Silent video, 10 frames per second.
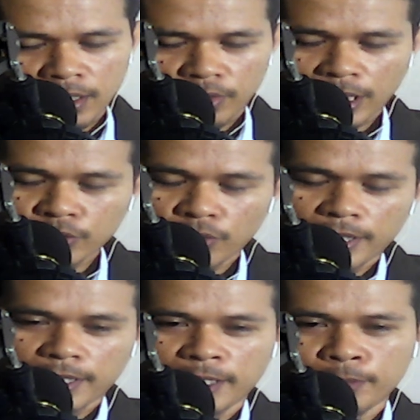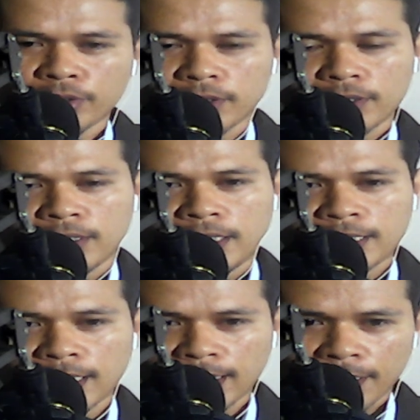or ato lang ning gihimo
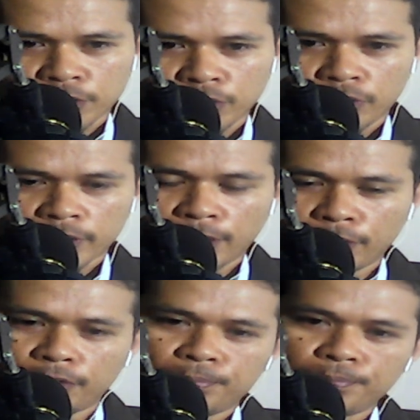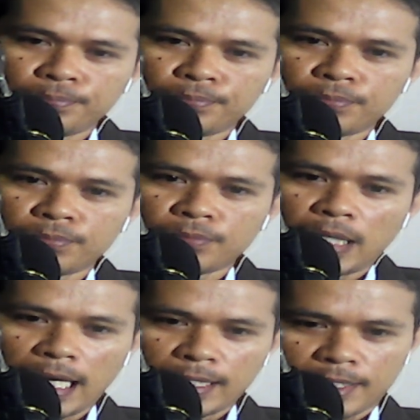higala igsoon karon
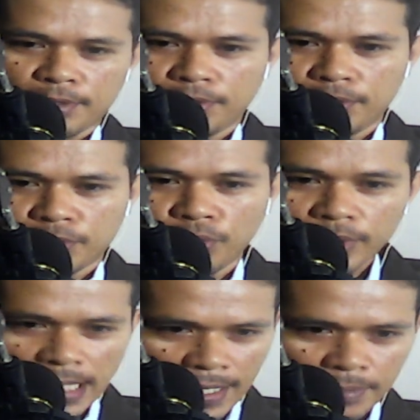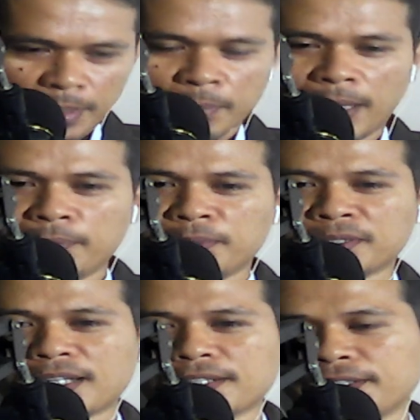agi og dugang pagpaambit
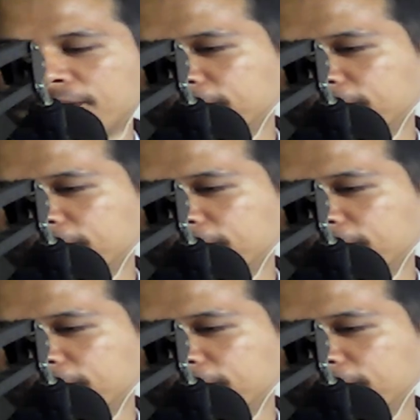kaninyo.